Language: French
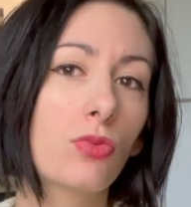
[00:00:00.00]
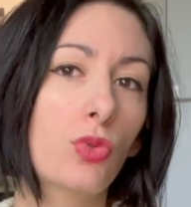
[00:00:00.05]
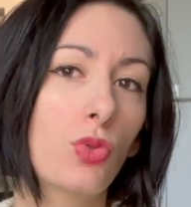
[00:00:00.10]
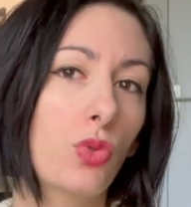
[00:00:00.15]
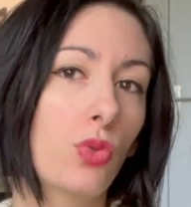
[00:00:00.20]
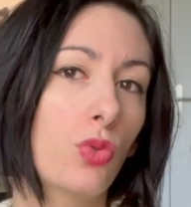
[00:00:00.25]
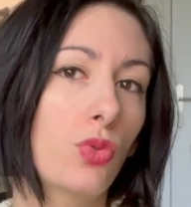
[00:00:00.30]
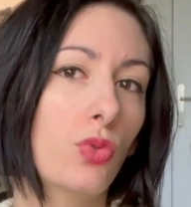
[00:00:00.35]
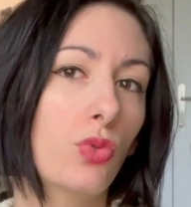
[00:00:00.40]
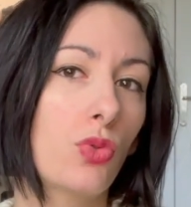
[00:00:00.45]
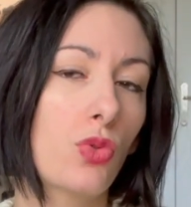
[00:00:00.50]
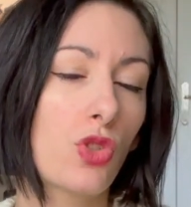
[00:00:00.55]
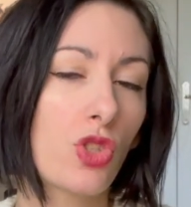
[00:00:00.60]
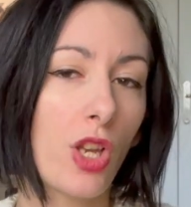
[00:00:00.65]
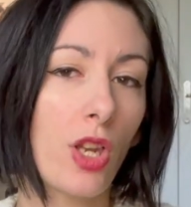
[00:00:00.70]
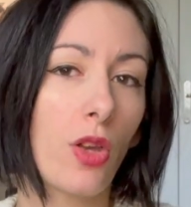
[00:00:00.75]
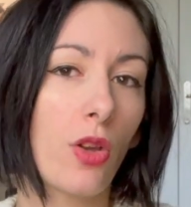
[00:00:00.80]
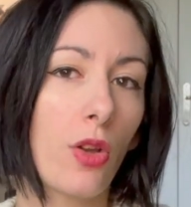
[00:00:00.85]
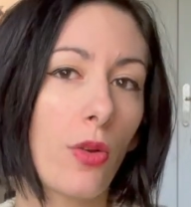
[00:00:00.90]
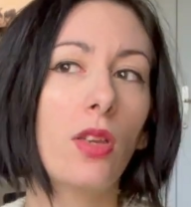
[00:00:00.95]
de,
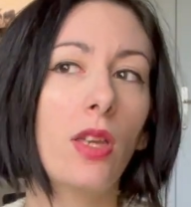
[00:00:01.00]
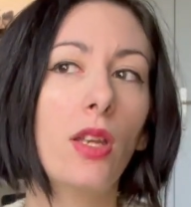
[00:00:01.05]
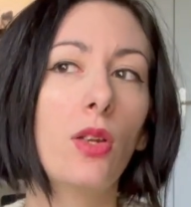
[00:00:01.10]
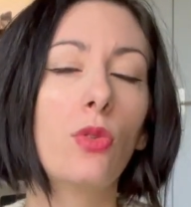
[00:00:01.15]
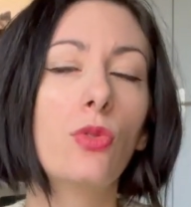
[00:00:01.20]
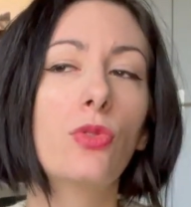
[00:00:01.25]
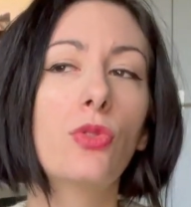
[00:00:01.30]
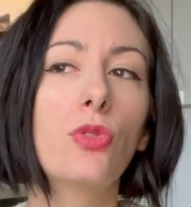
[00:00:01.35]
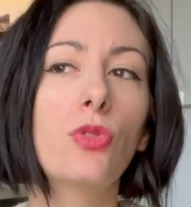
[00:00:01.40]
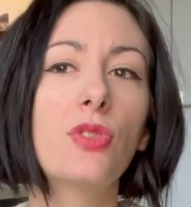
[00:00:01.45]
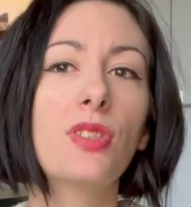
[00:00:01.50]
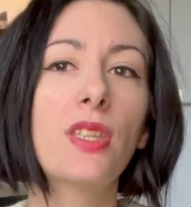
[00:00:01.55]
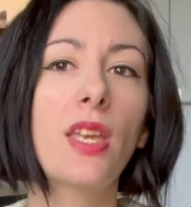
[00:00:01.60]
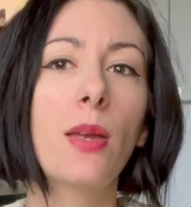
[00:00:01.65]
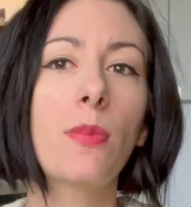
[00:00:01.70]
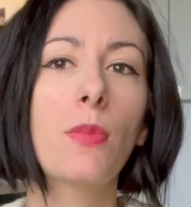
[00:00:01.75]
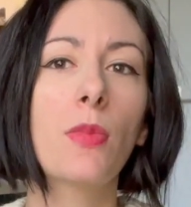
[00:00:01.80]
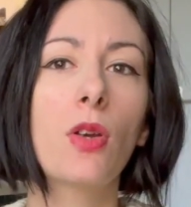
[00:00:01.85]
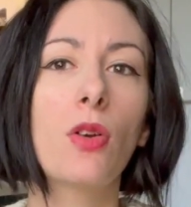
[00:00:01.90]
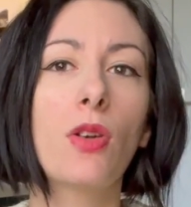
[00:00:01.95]
chaleur. Et le
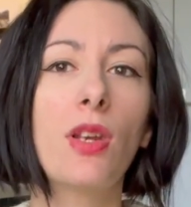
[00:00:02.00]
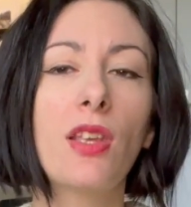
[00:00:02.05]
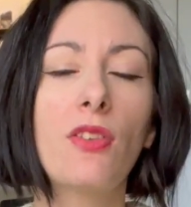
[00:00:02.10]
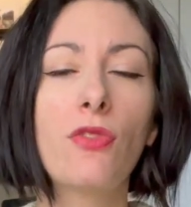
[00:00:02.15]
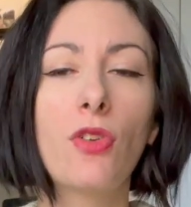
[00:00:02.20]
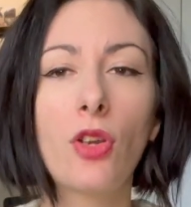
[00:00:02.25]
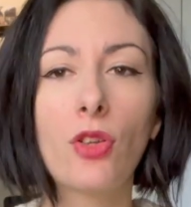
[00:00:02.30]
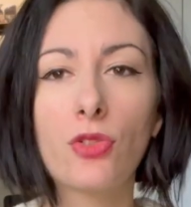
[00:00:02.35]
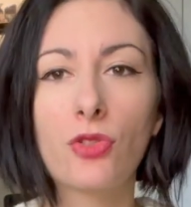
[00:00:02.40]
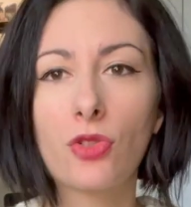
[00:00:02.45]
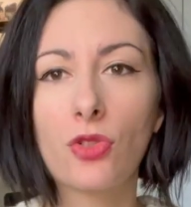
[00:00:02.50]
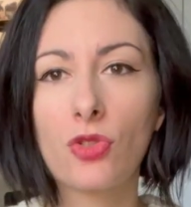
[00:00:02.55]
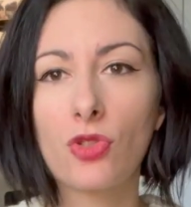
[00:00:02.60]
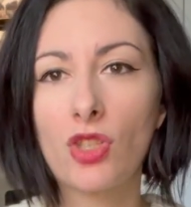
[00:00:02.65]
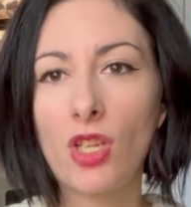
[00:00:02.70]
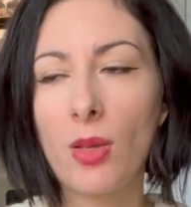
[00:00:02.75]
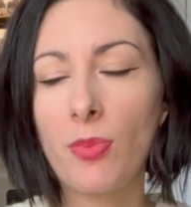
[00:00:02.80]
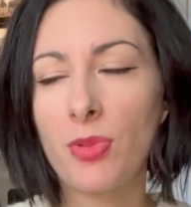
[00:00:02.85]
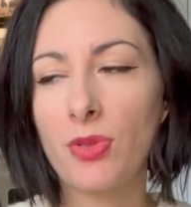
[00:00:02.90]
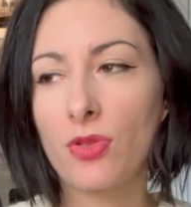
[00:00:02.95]
deuxième, les Voids que
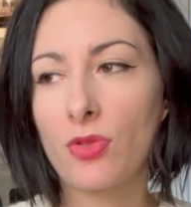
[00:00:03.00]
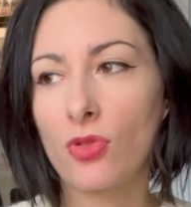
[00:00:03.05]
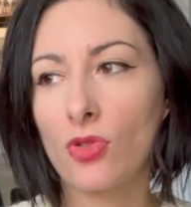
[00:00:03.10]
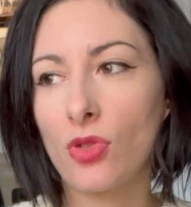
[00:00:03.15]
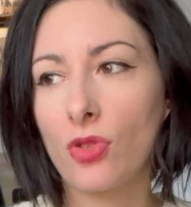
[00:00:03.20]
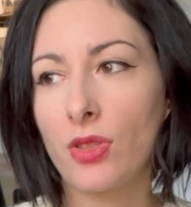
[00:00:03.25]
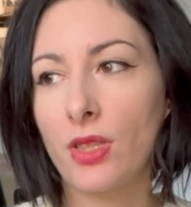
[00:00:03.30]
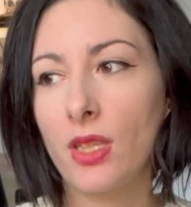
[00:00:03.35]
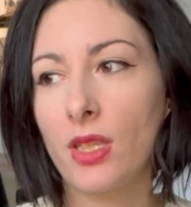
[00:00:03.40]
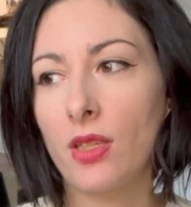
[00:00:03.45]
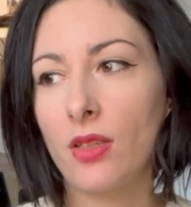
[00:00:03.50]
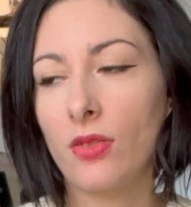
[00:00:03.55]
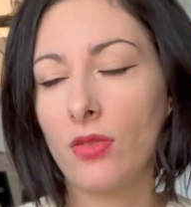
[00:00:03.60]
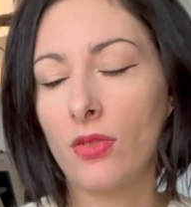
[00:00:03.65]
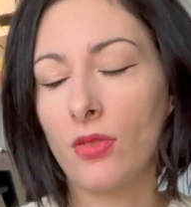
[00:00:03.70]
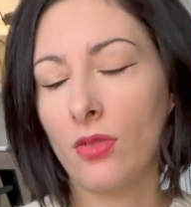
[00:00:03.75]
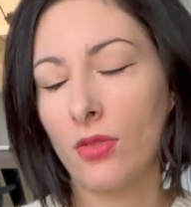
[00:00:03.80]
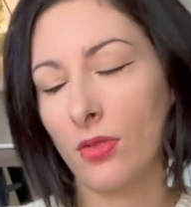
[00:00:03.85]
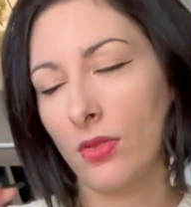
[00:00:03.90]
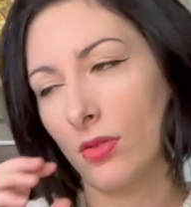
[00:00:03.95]
j'ai, parce que j'en ai euh,
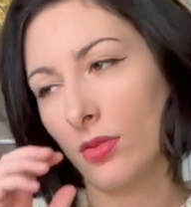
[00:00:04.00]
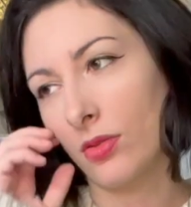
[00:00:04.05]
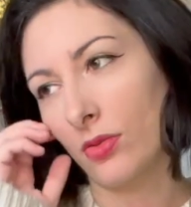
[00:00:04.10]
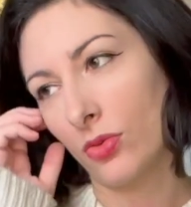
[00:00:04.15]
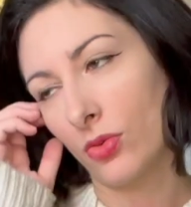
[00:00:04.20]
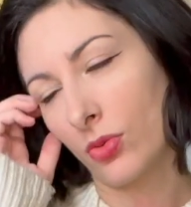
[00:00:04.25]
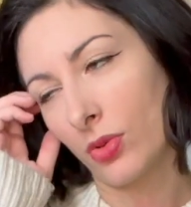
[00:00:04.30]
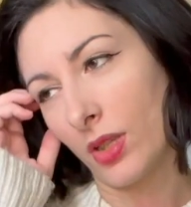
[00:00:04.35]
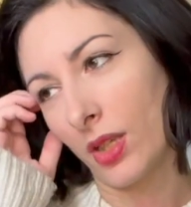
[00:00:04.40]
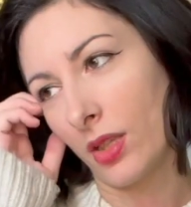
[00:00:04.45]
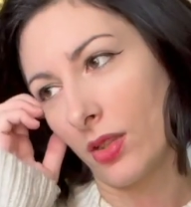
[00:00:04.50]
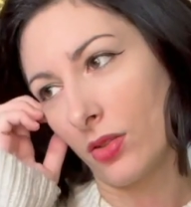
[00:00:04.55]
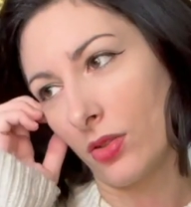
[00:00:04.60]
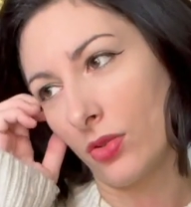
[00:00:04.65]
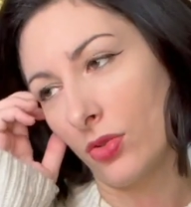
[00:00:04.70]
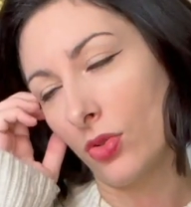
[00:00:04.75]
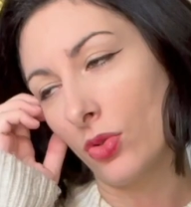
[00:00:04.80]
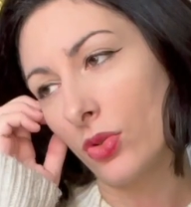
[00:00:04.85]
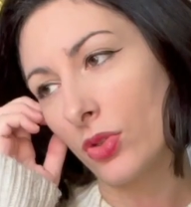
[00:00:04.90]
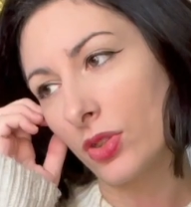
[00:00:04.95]
donc
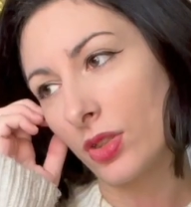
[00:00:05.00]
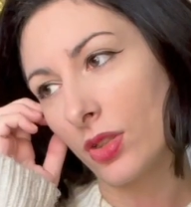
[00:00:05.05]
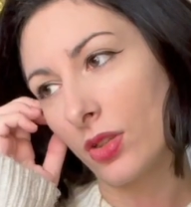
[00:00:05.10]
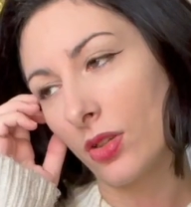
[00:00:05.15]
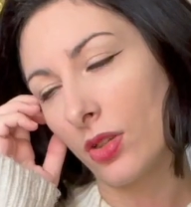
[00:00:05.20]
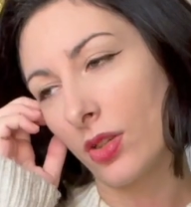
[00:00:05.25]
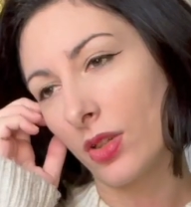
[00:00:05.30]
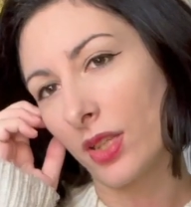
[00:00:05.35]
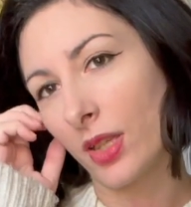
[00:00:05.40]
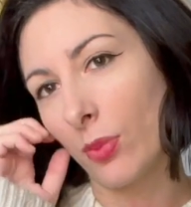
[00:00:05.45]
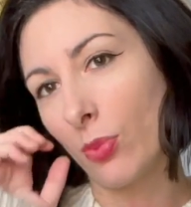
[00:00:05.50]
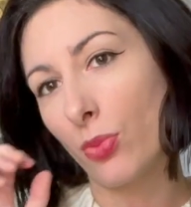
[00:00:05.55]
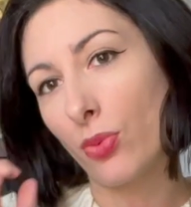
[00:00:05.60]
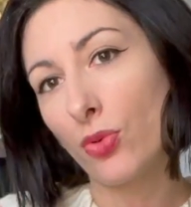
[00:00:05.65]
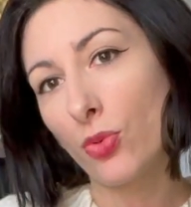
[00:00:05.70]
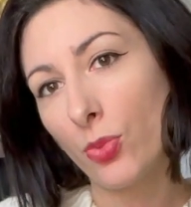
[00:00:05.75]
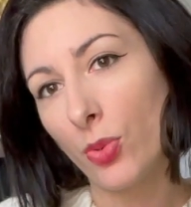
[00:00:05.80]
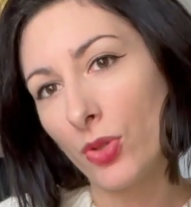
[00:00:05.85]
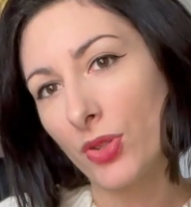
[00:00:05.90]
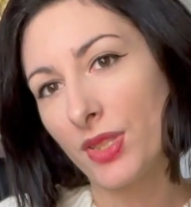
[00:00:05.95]
un autre euh, qui est
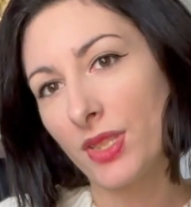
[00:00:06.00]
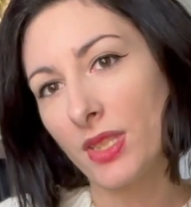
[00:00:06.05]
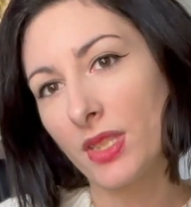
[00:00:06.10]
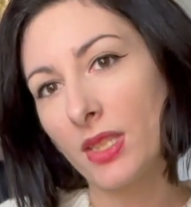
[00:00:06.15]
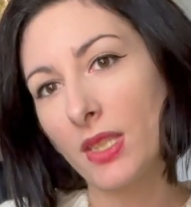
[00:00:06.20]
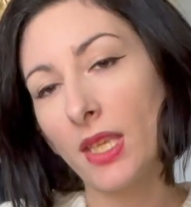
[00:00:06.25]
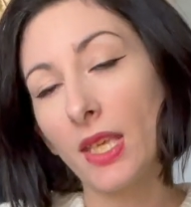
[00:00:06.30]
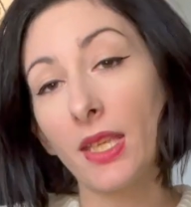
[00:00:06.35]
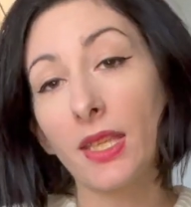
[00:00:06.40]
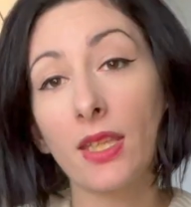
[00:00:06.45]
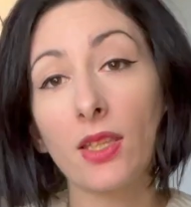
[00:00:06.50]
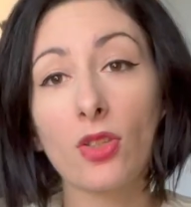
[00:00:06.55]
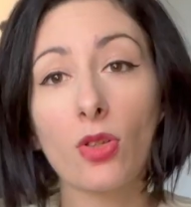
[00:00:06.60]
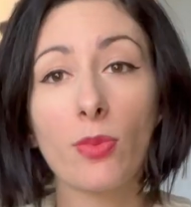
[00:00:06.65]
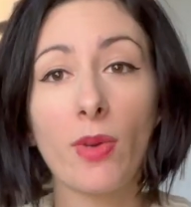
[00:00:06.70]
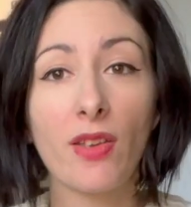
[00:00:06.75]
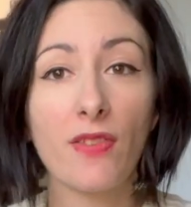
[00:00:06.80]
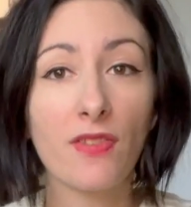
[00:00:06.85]
plus petit et qui est dans ma